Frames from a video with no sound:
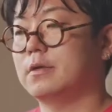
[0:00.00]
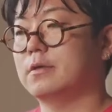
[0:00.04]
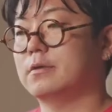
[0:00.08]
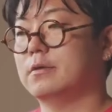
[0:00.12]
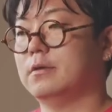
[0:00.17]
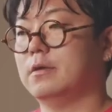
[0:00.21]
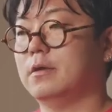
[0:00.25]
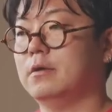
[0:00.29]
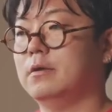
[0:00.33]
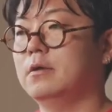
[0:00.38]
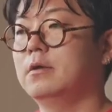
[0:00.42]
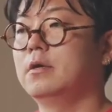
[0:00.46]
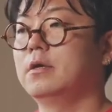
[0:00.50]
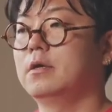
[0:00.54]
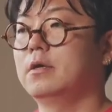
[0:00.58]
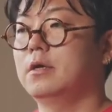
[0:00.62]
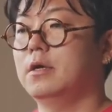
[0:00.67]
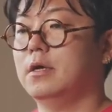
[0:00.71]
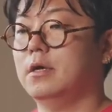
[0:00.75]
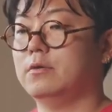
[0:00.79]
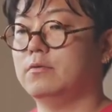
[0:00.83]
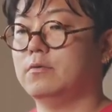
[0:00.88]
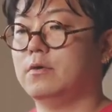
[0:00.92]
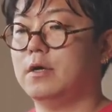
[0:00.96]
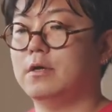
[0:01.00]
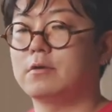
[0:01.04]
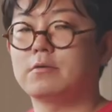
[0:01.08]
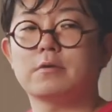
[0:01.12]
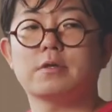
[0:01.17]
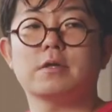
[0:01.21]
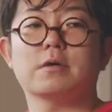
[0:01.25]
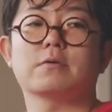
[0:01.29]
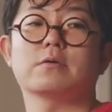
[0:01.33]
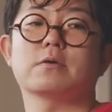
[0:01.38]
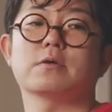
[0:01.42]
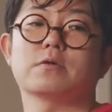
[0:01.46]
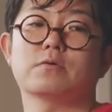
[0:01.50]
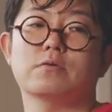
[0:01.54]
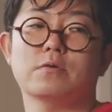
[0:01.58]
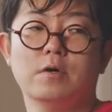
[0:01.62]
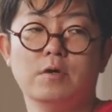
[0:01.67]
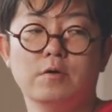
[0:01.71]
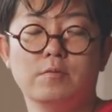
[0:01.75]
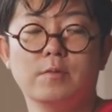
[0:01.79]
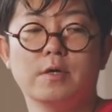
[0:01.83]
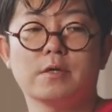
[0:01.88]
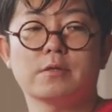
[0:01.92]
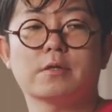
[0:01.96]
なった。あの彼の作品と
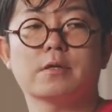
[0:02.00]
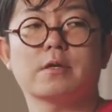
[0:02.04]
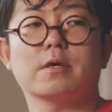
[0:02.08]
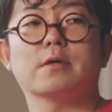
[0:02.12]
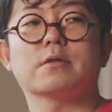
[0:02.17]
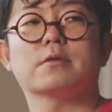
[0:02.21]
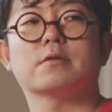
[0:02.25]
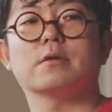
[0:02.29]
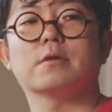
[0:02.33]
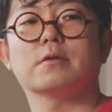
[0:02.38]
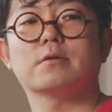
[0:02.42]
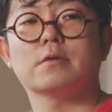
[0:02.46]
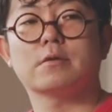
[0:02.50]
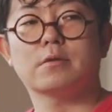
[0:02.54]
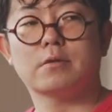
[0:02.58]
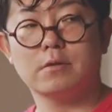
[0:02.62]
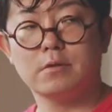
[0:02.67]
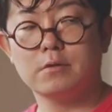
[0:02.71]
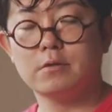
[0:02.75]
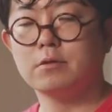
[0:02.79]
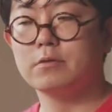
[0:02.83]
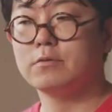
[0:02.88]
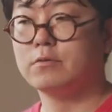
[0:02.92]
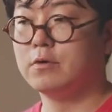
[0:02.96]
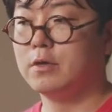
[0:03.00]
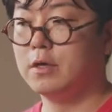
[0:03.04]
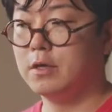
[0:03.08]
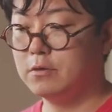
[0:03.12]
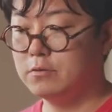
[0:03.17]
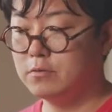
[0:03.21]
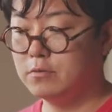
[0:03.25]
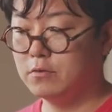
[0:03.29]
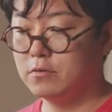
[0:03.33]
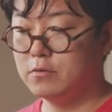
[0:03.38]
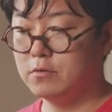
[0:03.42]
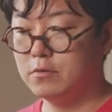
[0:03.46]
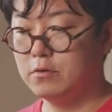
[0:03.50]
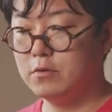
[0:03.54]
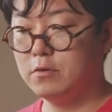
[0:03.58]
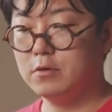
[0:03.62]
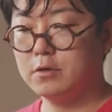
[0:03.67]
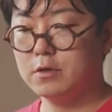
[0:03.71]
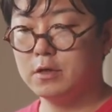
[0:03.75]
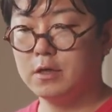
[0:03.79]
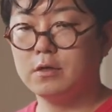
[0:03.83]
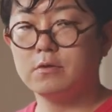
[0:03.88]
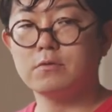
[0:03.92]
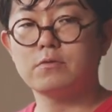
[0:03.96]
かをまあ使ったんですけど、はい、その辺の
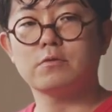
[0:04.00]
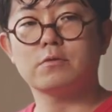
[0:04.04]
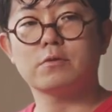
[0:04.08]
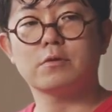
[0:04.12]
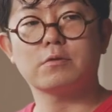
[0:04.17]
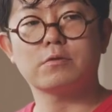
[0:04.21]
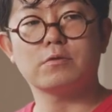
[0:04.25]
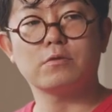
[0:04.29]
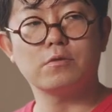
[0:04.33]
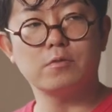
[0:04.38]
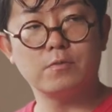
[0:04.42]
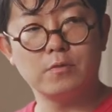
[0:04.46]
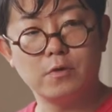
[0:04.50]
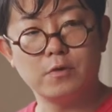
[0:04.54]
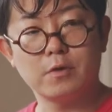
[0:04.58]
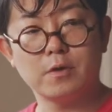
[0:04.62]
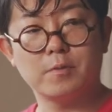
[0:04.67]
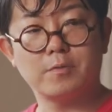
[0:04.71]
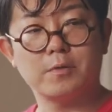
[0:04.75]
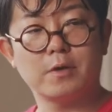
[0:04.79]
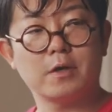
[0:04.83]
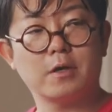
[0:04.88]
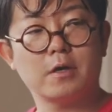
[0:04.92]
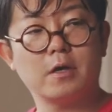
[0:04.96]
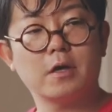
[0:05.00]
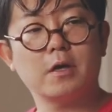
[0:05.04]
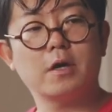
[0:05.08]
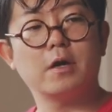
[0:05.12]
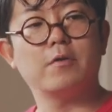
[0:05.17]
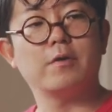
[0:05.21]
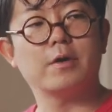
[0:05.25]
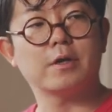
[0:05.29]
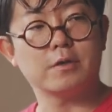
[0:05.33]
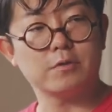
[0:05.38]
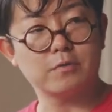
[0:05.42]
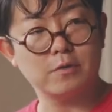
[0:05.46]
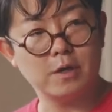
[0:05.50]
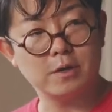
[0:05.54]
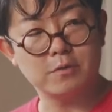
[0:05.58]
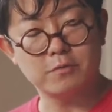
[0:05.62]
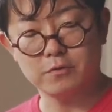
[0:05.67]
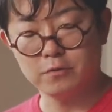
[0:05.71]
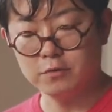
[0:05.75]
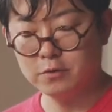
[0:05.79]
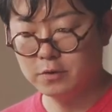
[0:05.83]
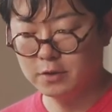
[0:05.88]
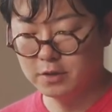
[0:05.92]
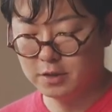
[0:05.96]
こう芸術ともやっぱり関わりのあ
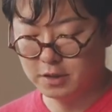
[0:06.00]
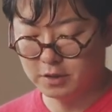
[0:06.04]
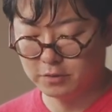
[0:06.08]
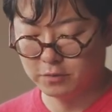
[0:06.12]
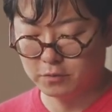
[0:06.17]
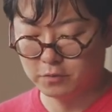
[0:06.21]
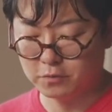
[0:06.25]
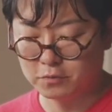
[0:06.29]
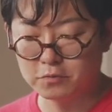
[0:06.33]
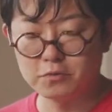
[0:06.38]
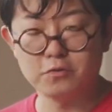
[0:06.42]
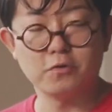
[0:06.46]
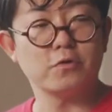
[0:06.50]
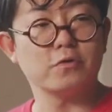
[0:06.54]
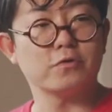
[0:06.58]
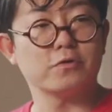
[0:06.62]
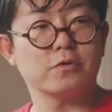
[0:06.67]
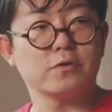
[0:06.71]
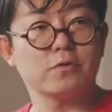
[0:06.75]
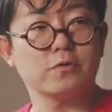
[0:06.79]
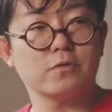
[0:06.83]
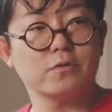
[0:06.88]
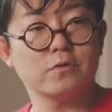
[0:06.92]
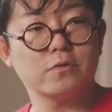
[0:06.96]
るあの運動ってい